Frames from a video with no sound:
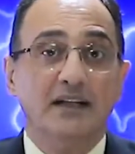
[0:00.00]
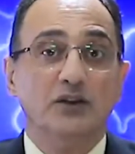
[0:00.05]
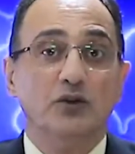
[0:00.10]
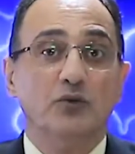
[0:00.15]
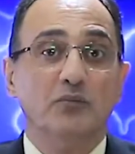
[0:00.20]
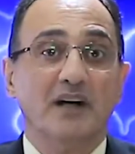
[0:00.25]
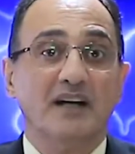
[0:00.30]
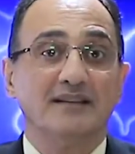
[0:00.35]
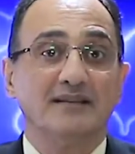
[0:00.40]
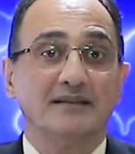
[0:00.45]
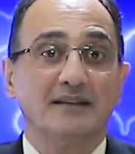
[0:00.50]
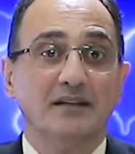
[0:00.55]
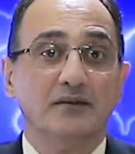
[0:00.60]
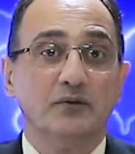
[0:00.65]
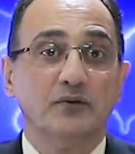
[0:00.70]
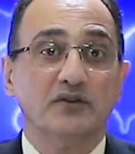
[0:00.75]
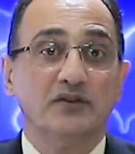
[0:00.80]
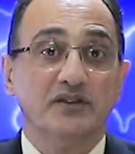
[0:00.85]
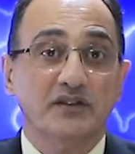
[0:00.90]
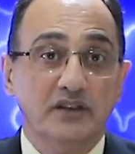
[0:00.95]
numa
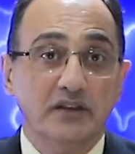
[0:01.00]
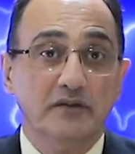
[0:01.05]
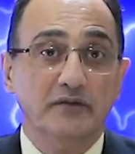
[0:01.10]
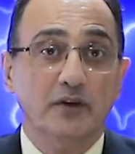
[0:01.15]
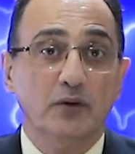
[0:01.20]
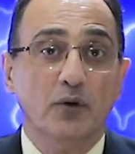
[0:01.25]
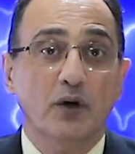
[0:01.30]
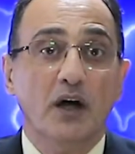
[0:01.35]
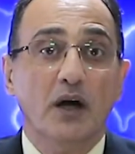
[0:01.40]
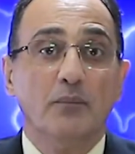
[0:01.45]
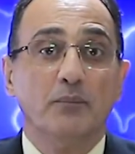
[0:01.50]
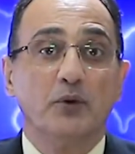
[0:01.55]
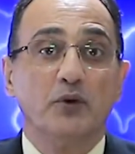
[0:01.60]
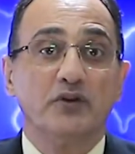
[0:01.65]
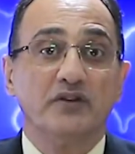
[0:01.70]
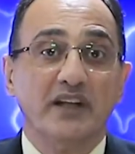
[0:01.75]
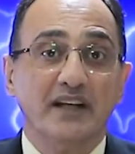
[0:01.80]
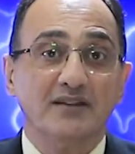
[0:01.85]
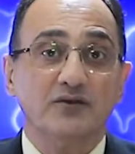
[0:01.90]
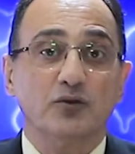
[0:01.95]
ação civil por
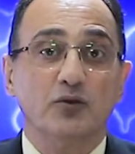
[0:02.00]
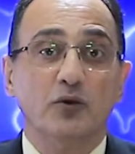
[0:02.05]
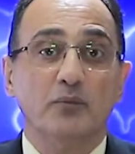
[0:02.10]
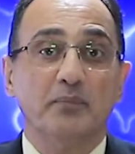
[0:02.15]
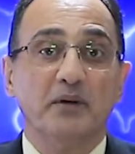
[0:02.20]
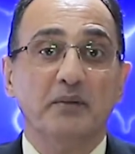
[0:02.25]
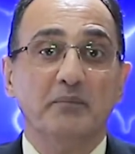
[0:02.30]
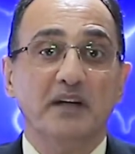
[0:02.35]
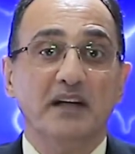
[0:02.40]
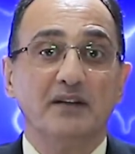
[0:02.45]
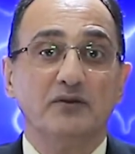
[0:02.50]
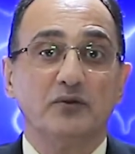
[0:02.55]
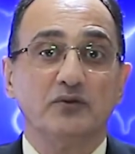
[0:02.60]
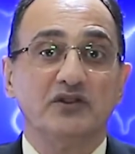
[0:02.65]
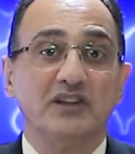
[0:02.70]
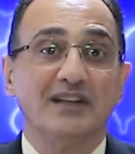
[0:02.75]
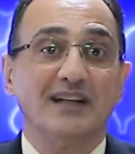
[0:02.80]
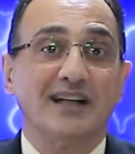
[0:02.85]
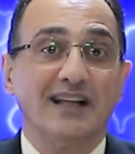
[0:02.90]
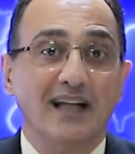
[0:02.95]
descumprimento
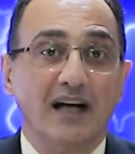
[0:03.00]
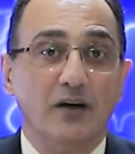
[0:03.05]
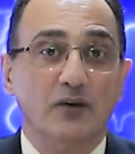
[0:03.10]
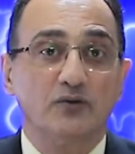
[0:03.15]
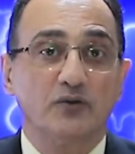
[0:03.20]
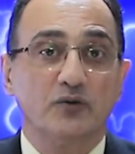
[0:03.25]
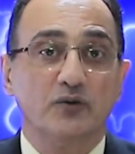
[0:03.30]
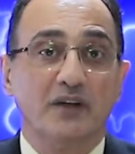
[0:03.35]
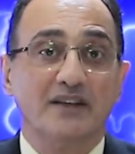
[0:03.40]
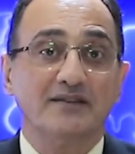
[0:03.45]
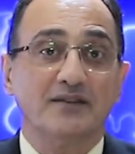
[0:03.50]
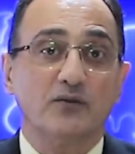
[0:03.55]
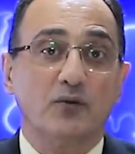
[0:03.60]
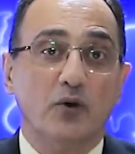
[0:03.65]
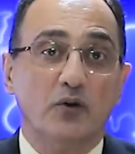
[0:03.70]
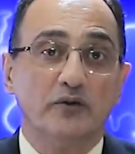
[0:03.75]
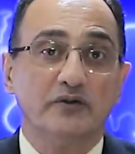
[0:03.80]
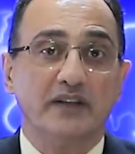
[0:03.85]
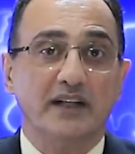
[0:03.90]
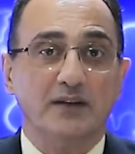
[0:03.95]
de cláusulas
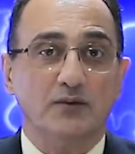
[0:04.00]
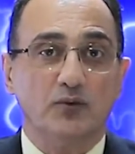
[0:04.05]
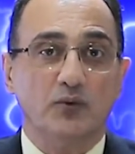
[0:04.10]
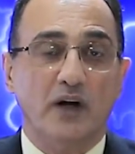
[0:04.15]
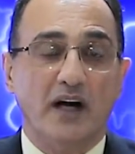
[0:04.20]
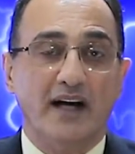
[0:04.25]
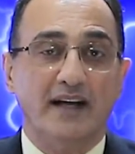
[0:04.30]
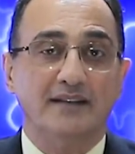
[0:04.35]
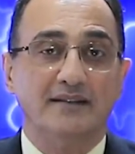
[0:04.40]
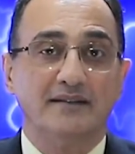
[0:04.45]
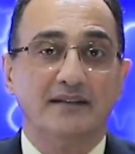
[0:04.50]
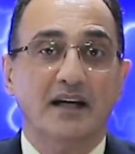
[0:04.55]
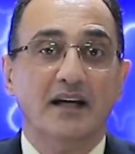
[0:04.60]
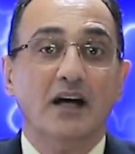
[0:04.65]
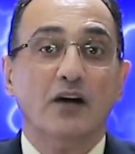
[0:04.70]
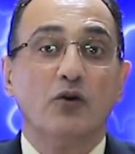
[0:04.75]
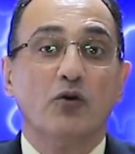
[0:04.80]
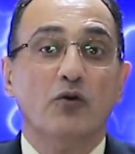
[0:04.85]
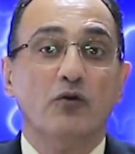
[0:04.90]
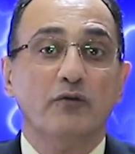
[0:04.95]
contratuais,
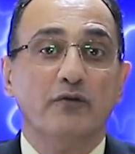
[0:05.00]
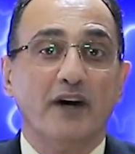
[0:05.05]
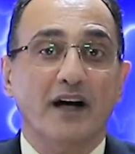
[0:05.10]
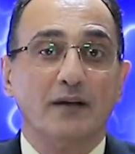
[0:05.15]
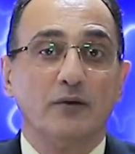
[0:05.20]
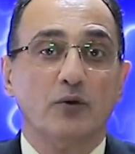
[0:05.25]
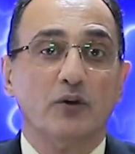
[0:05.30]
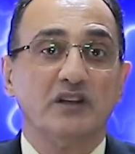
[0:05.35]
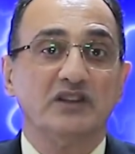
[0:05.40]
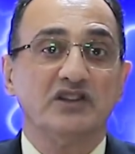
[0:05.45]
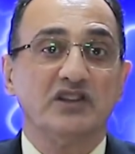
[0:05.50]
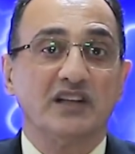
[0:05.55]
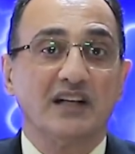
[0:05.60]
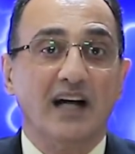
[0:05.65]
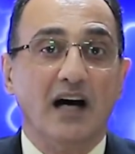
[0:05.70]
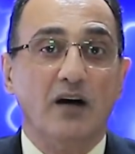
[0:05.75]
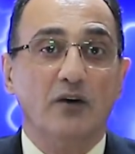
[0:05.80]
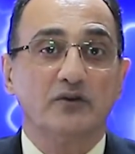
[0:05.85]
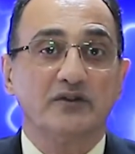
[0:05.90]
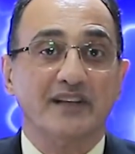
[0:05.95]
com valor de
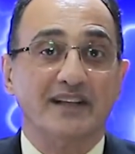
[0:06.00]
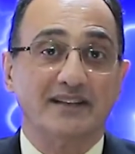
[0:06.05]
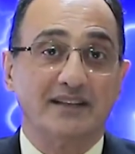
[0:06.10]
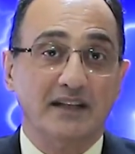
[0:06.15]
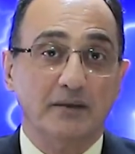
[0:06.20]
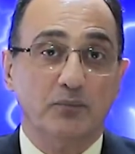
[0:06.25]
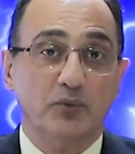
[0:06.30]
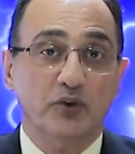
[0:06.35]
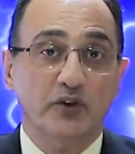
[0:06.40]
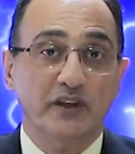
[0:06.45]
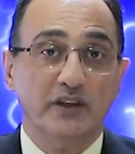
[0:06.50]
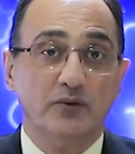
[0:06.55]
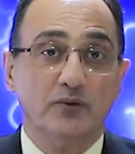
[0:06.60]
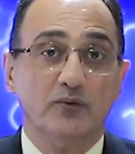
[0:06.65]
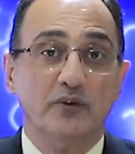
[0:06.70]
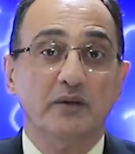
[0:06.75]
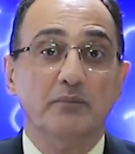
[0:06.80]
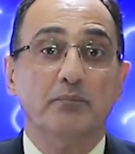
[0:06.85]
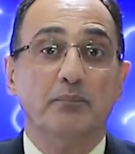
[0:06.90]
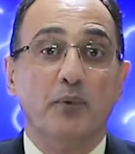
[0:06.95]
causa
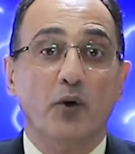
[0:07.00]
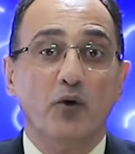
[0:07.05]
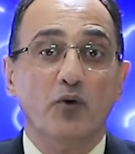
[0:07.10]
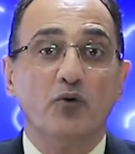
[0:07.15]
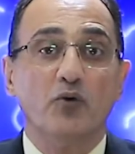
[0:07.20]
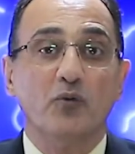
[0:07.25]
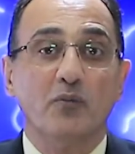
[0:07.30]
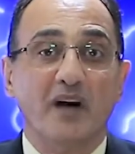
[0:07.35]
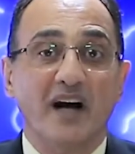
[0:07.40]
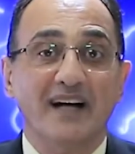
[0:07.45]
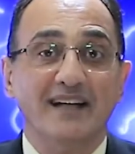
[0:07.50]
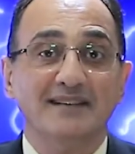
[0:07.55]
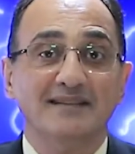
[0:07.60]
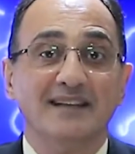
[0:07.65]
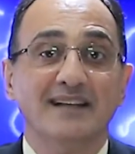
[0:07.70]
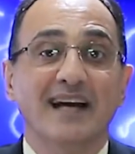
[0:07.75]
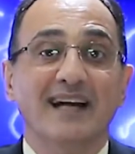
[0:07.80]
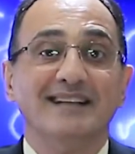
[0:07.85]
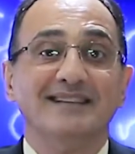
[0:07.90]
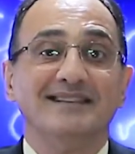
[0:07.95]
atribuído em pouco mais
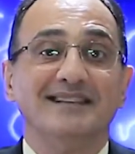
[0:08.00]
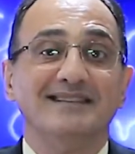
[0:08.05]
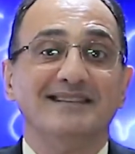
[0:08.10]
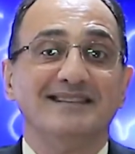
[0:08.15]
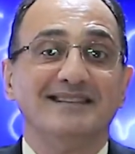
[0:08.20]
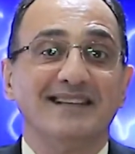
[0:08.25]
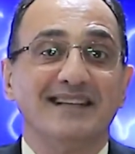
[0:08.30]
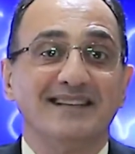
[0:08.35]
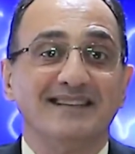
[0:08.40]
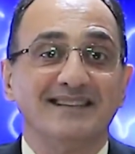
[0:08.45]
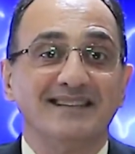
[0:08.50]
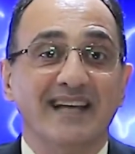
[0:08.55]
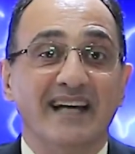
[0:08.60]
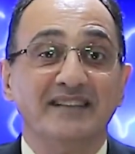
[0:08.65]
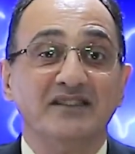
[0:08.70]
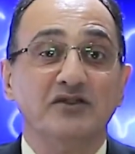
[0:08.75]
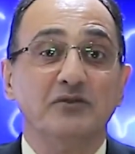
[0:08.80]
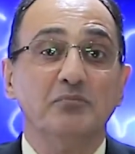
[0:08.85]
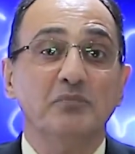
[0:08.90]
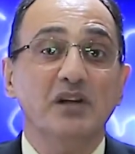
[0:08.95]
de
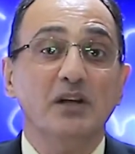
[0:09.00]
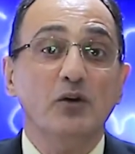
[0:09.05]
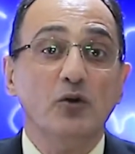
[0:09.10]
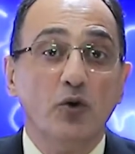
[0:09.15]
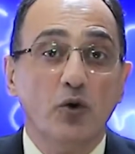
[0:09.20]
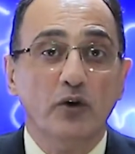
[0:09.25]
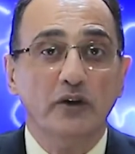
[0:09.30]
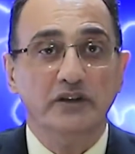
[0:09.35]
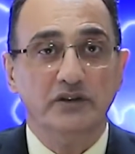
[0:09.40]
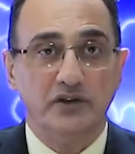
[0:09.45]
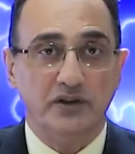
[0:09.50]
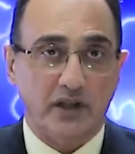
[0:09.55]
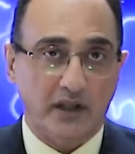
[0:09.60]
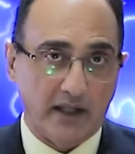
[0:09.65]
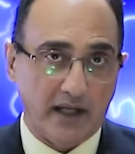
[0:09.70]
17 milhões de